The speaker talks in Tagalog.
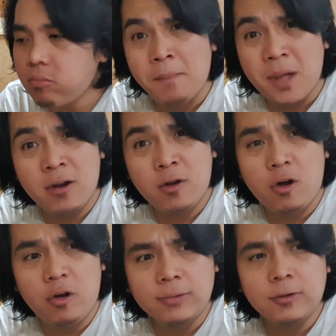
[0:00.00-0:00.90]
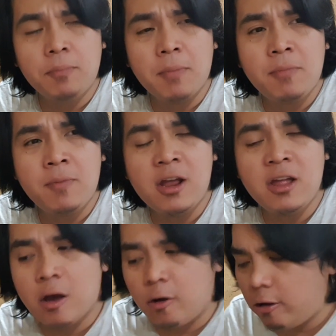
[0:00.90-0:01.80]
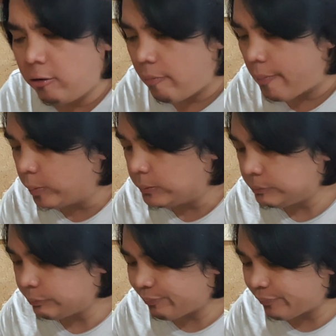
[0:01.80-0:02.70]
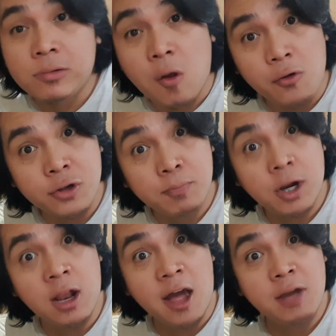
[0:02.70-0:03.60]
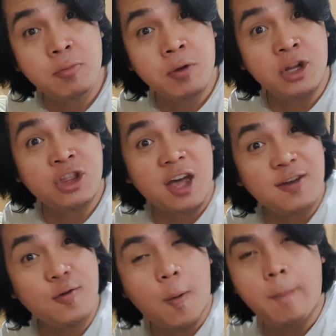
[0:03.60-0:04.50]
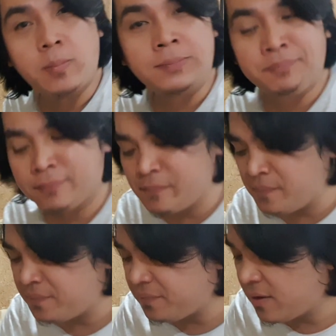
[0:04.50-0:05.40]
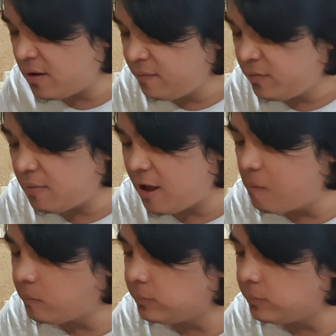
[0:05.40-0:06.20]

Pero kung papipiliin ako, syempre Lucky Me pa rin tayo. Mm. Diba?